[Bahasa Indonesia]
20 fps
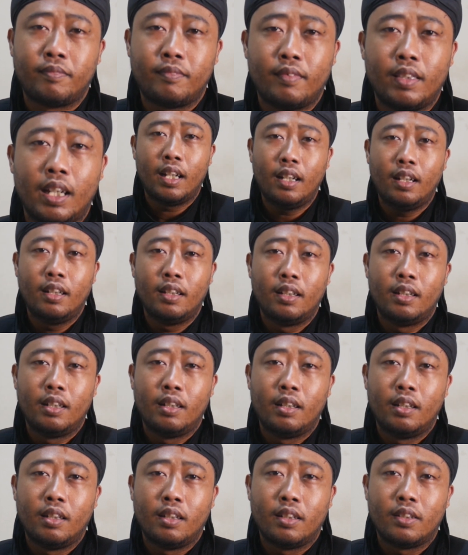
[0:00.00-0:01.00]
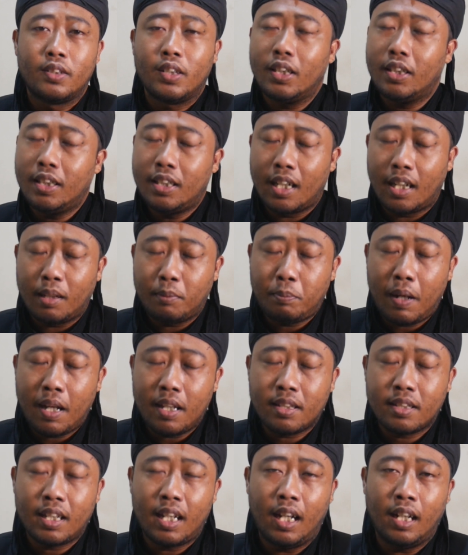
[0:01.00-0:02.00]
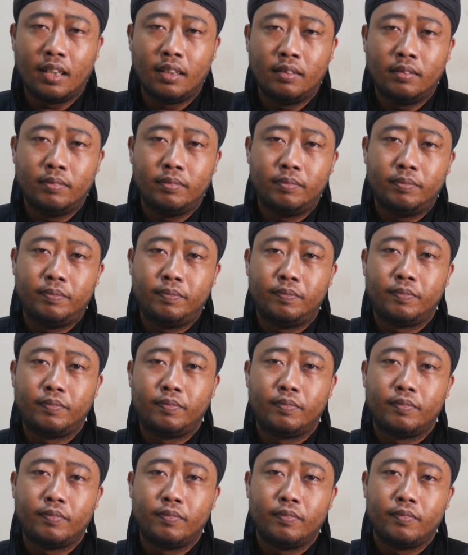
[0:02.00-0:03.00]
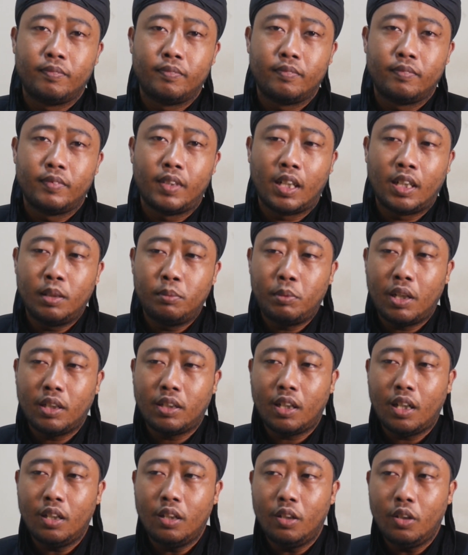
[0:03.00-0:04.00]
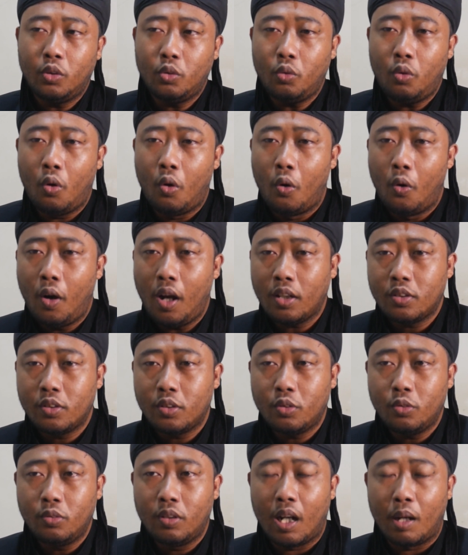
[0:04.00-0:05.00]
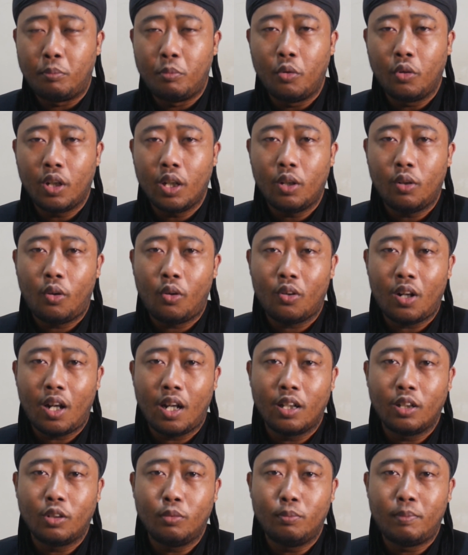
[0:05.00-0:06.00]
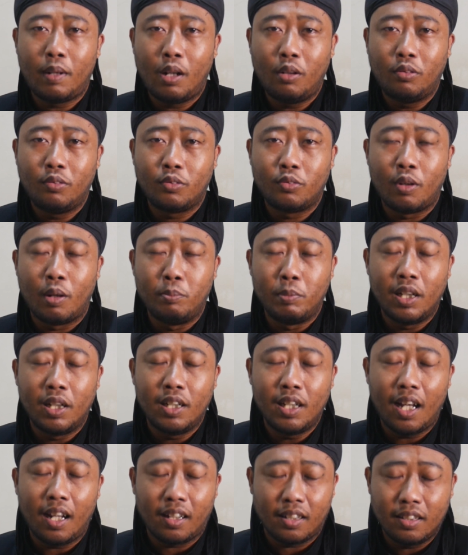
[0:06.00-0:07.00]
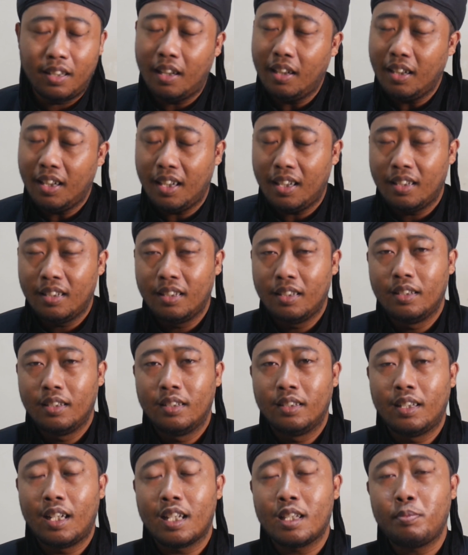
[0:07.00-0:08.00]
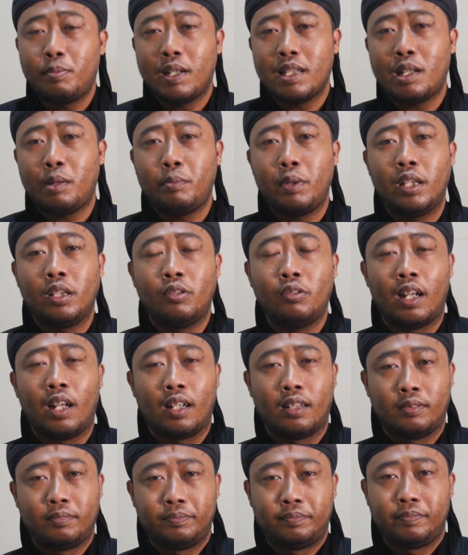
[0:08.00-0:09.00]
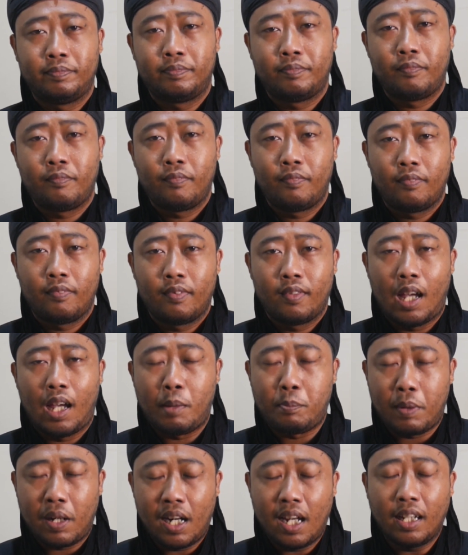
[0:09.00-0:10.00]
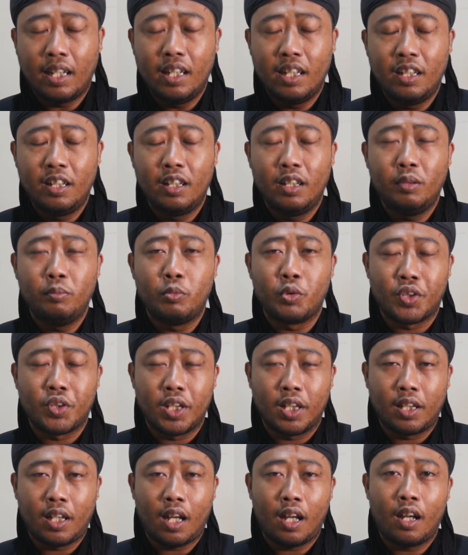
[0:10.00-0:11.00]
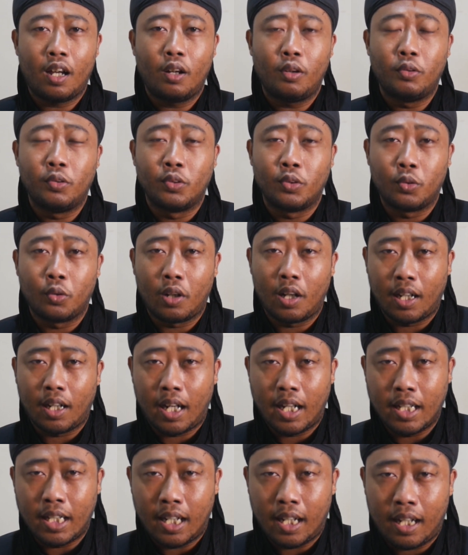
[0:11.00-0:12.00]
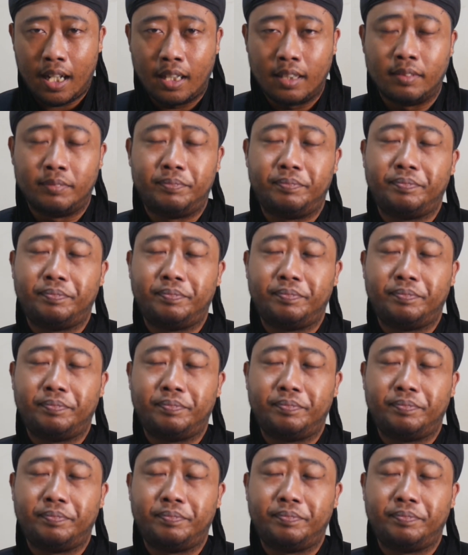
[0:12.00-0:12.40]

Ya, saya tidak lepaskan. Ada yang mengatakan itu hoax, itu nggak mungkin orang itu mau 2 miliar. Ya nggak, nggak semacam itulah Apalagi ini mustika untuk kekayaan.